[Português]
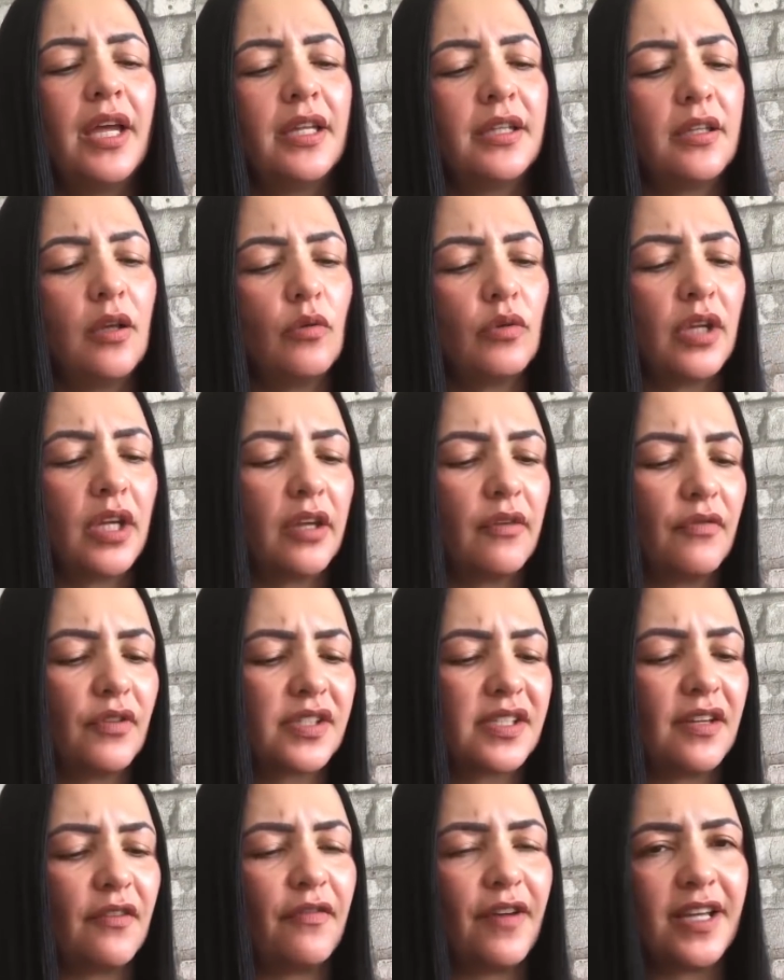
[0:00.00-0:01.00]
Então, o que, que
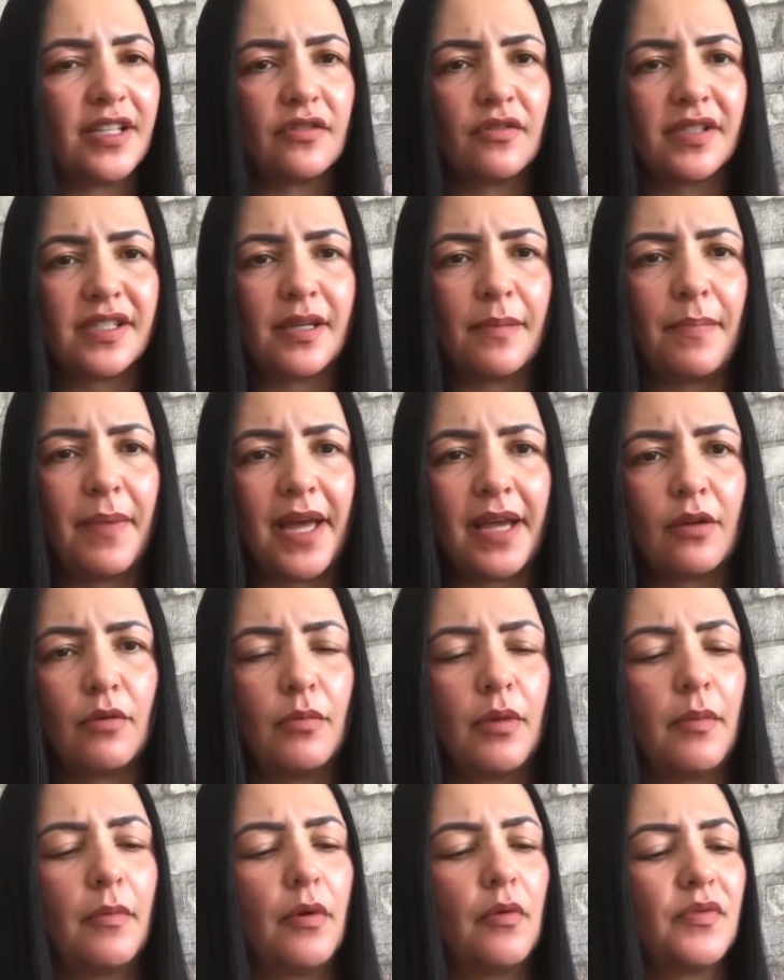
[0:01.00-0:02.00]
você faz? Você pega
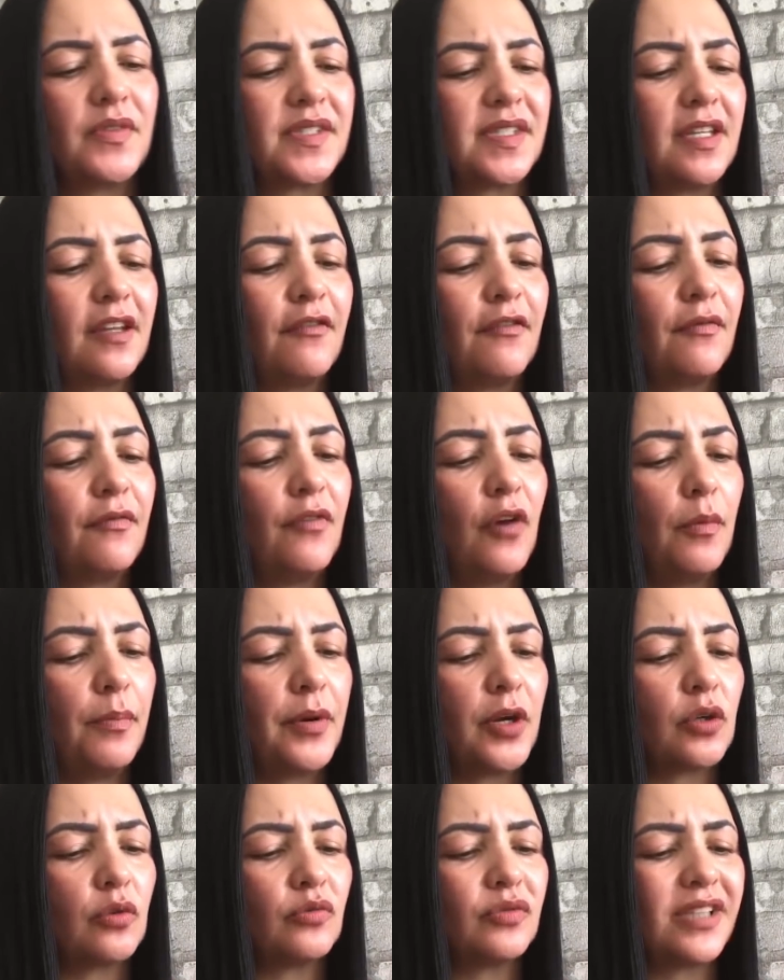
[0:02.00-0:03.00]
o mamão assim, vão
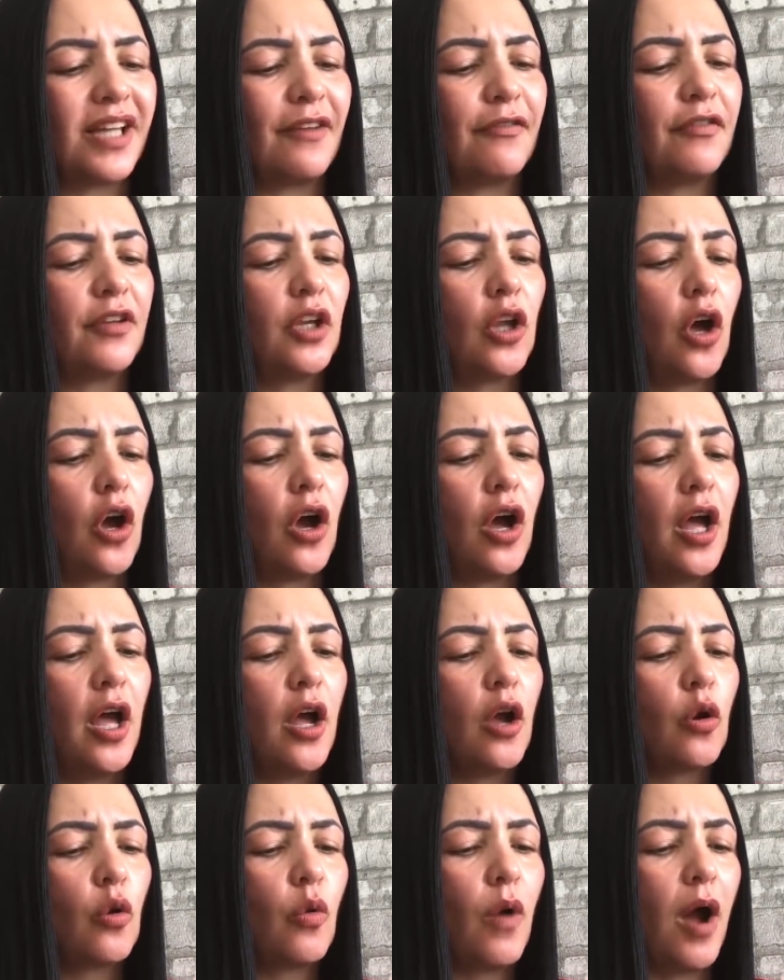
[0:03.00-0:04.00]
perguntar, filó,
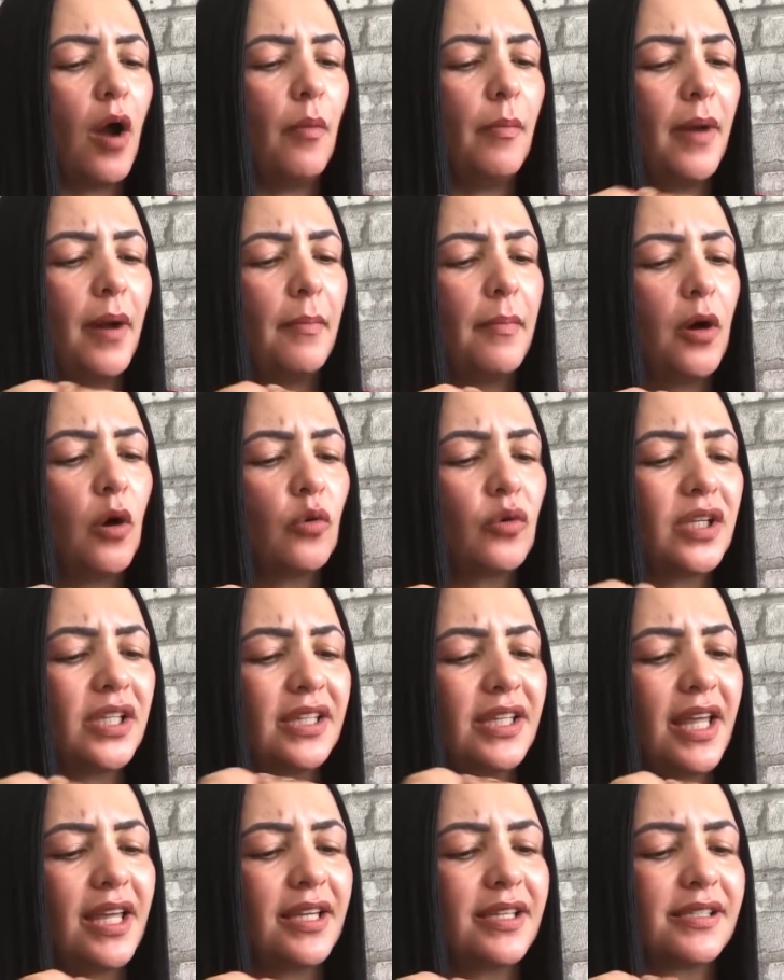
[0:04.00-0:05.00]
qual mamão
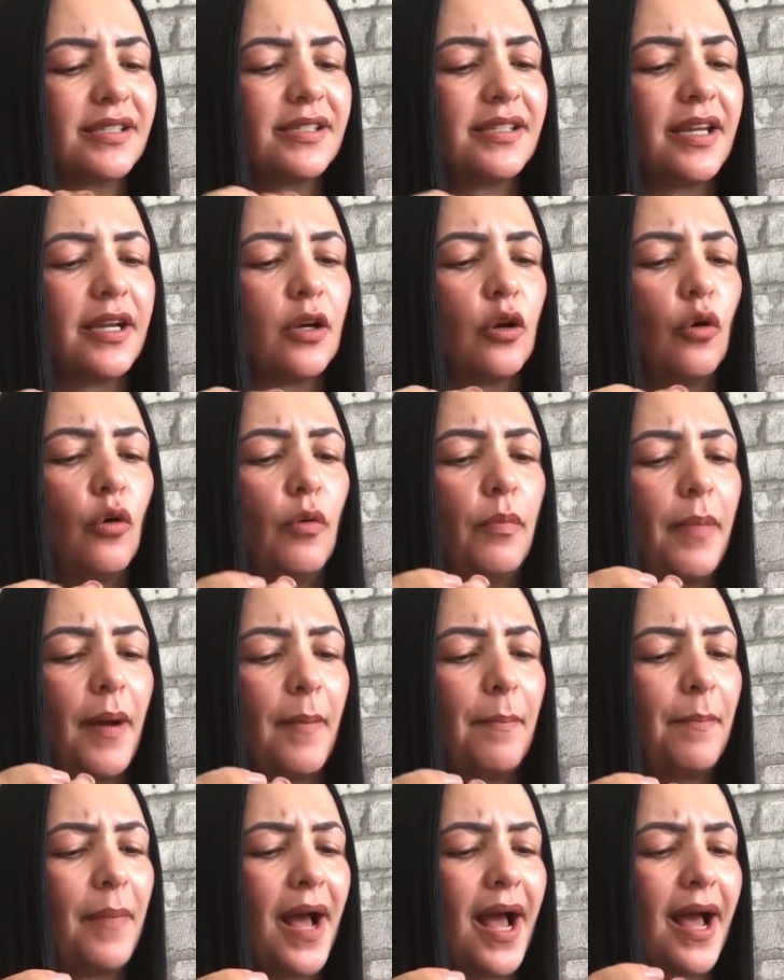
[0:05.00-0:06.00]
que tem que ser? O
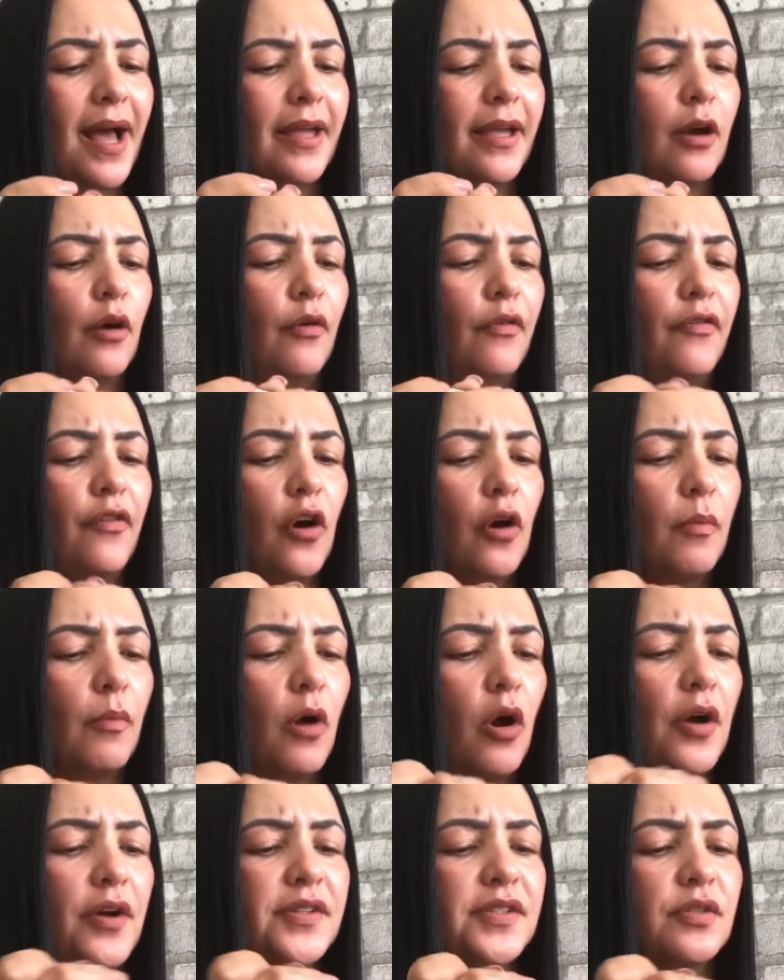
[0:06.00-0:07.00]
papaya, o
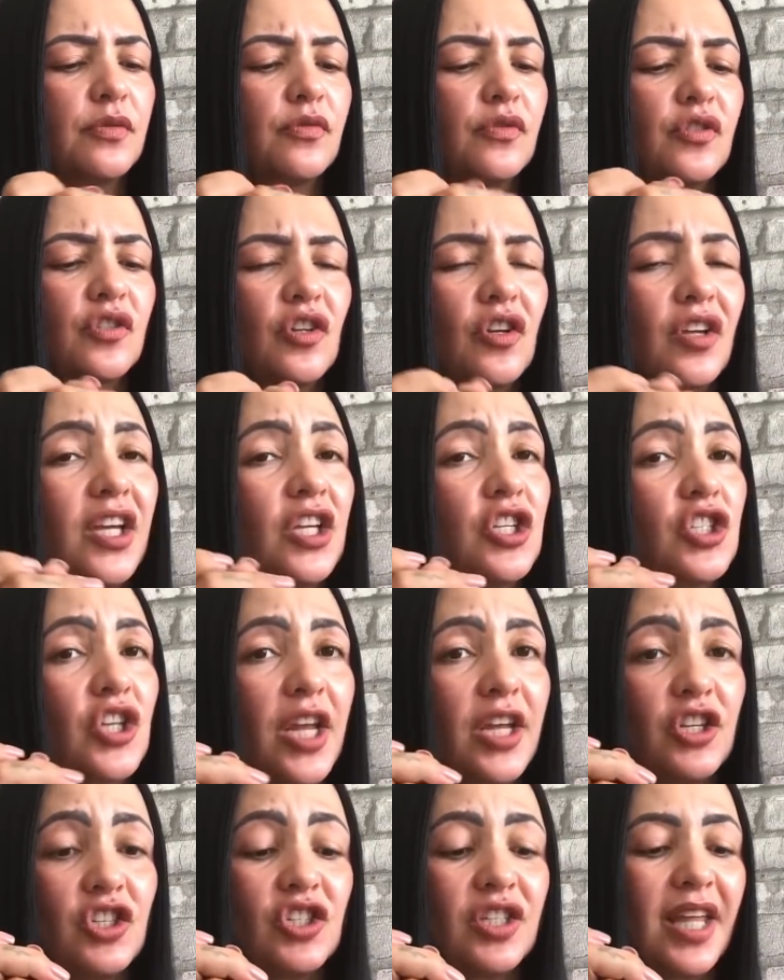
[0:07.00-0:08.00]
formosa, não que.
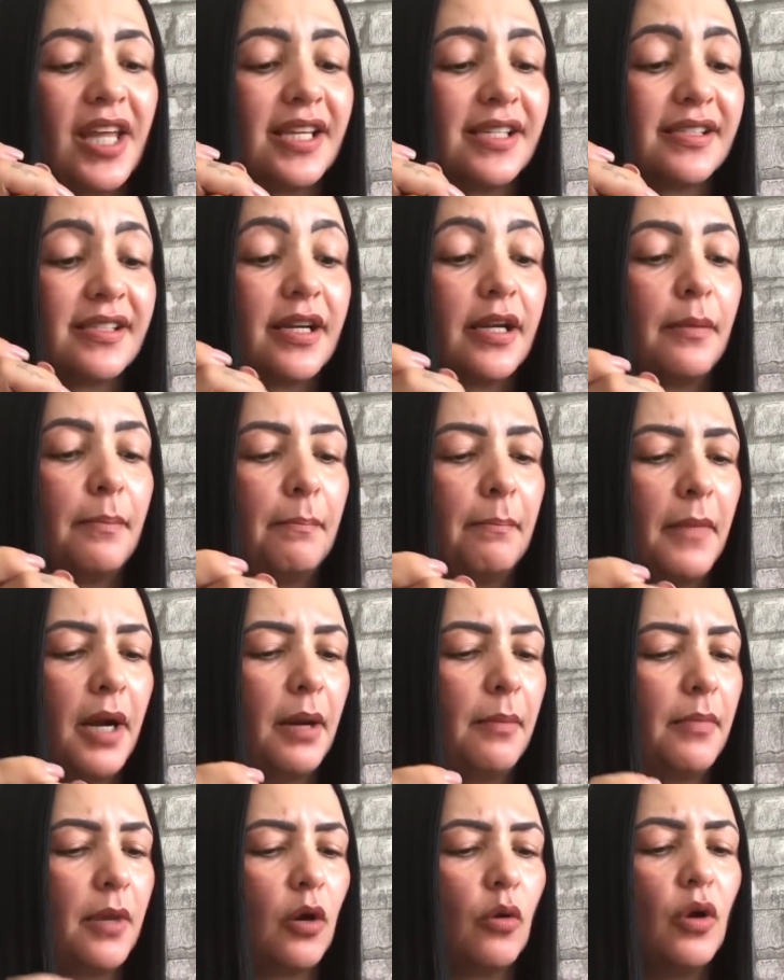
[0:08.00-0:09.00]
Gente, tem que ser
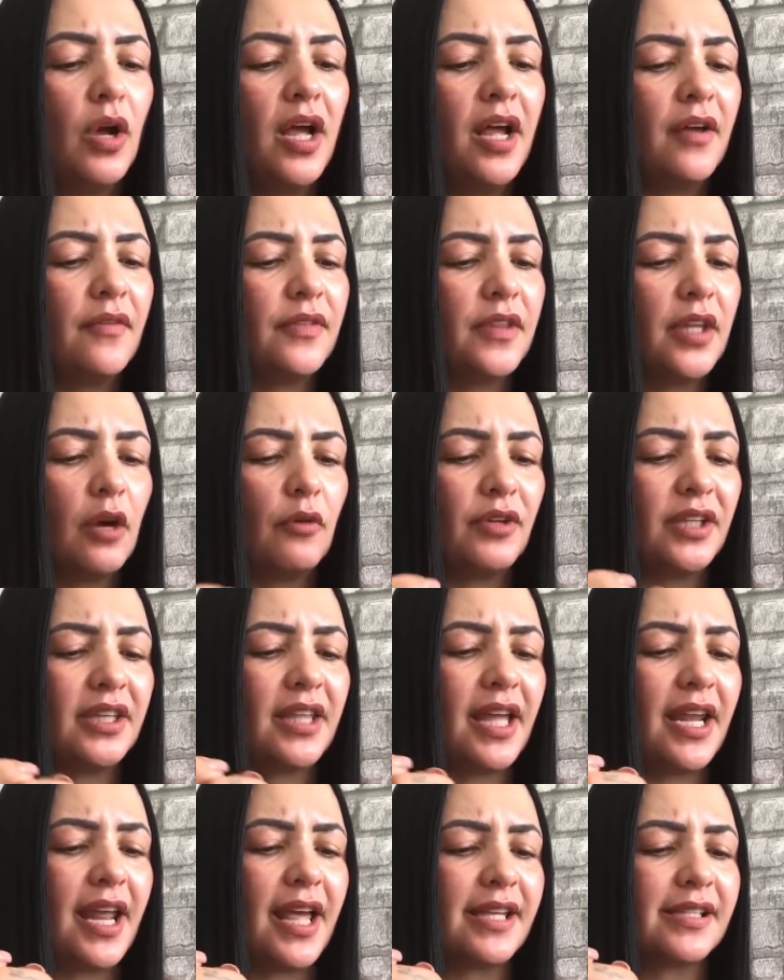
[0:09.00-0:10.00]
mamão. Não
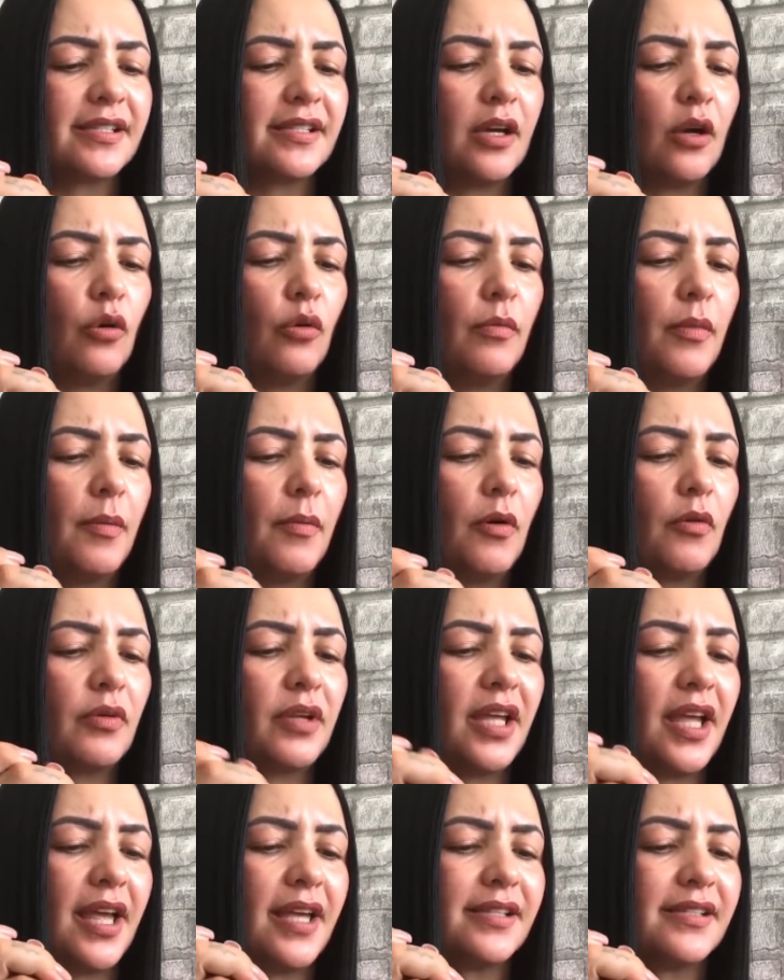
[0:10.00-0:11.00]
interessa o
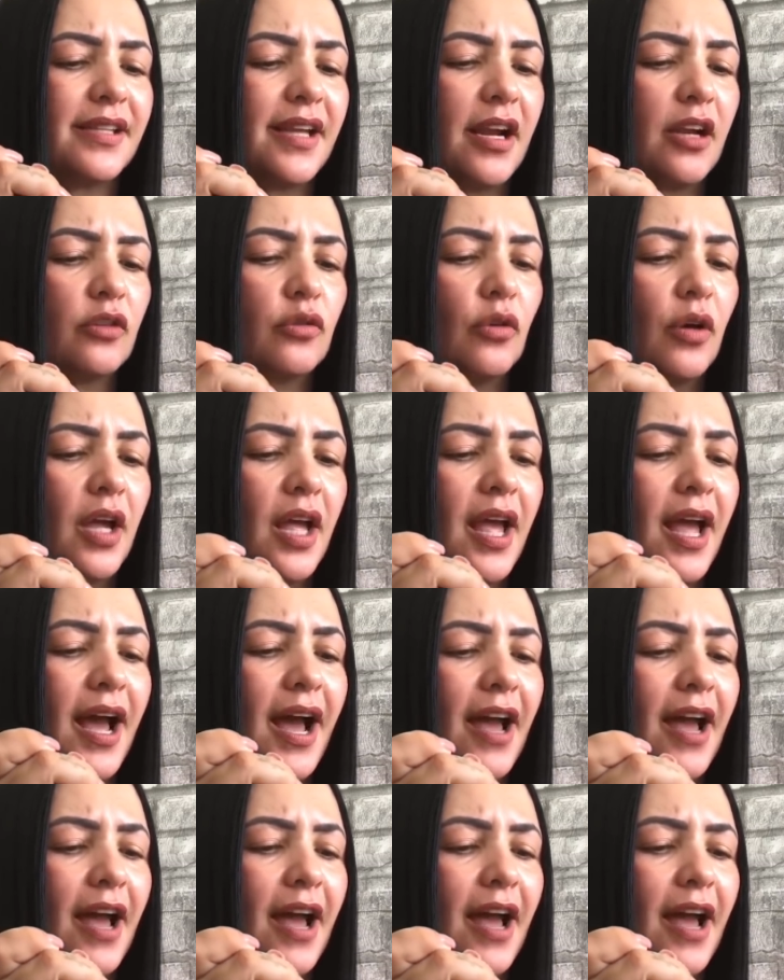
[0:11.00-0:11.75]
mamão que é, certo?